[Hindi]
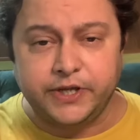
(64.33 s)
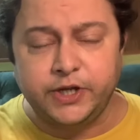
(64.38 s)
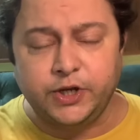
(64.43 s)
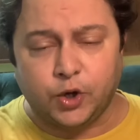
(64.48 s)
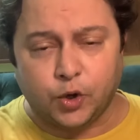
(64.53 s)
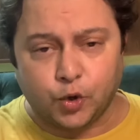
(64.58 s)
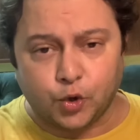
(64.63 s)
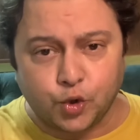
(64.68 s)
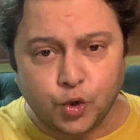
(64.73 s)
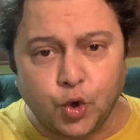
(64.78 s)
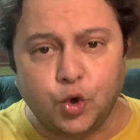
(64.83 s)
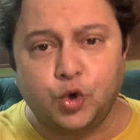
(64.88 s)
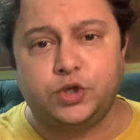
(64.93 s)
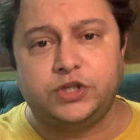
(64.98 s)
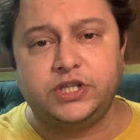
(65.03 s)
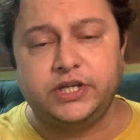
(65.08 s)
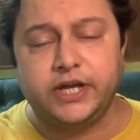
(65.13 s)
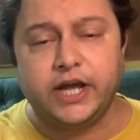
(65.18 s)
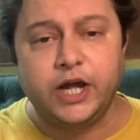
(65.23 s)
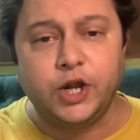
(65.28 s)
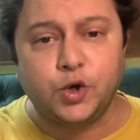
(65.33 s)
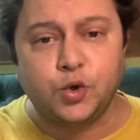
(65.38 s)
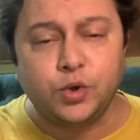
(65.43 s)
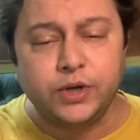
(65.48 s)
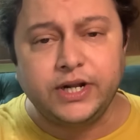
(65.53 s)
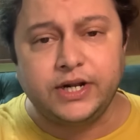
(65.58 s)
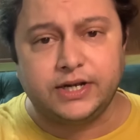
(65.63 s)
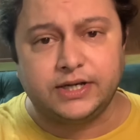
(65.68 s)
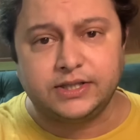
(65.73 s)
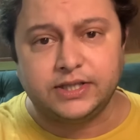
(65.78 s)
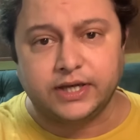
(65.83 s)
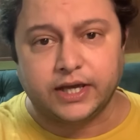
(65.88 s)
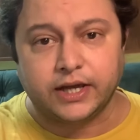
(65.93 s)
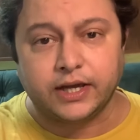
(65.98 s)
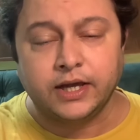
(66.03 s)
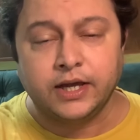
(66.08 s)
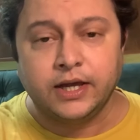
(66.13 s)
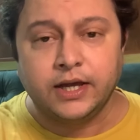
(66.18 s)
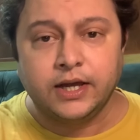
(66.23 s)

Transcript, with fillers: भी रो उठती है रोने लगती है